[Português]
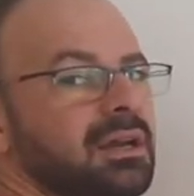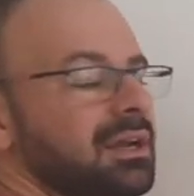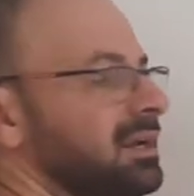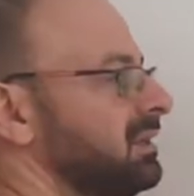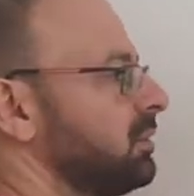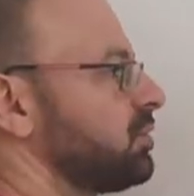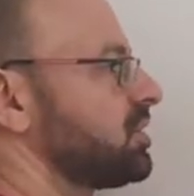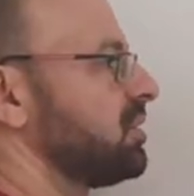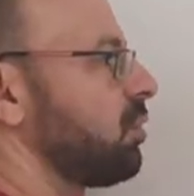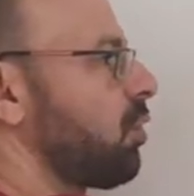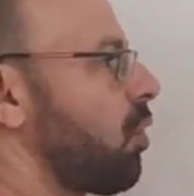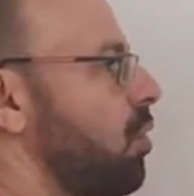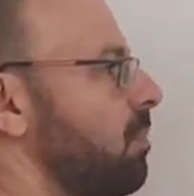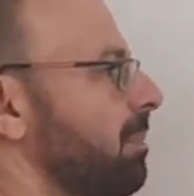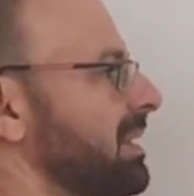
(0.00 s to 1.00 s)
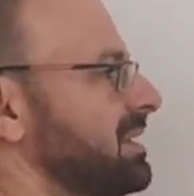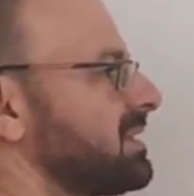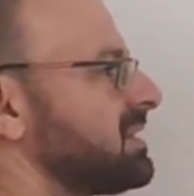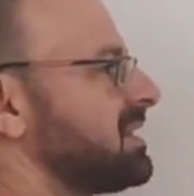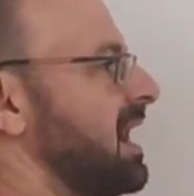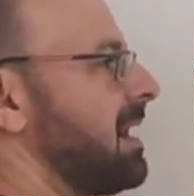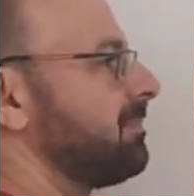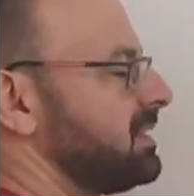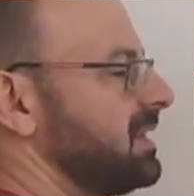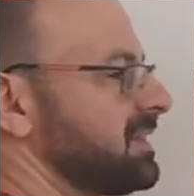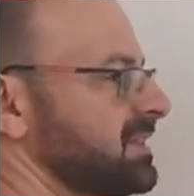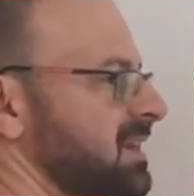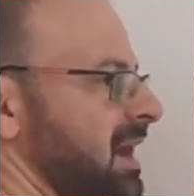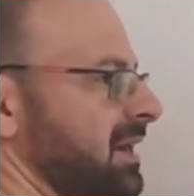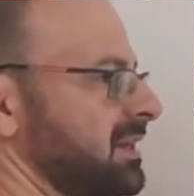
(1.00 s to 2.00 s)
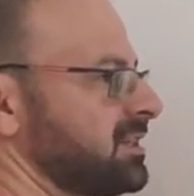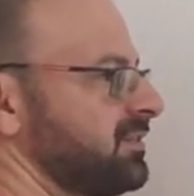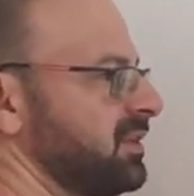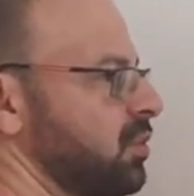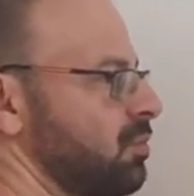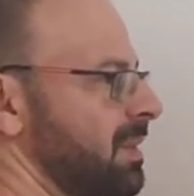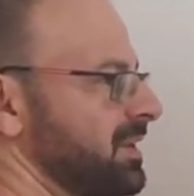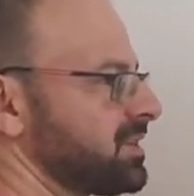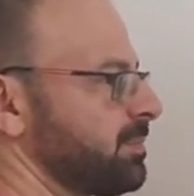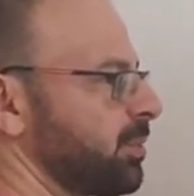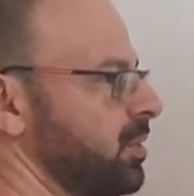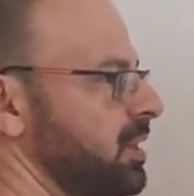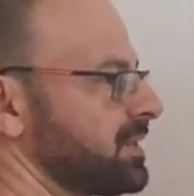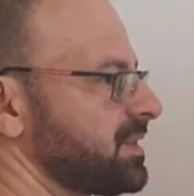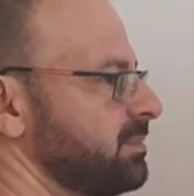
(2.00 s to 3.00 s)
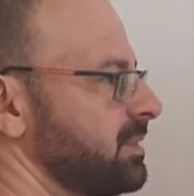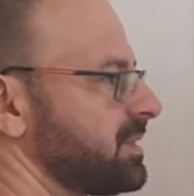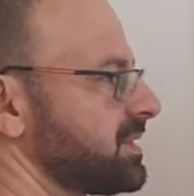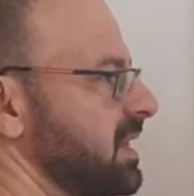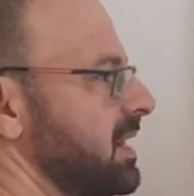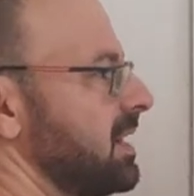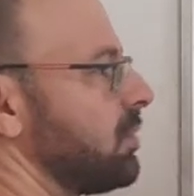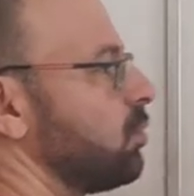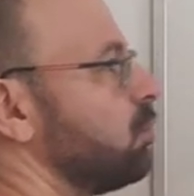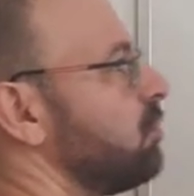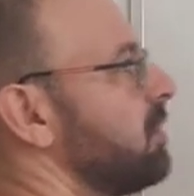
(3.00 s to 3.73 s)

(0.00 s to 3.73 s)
Então, se eu compensar e as cargas ficam mais próximas, o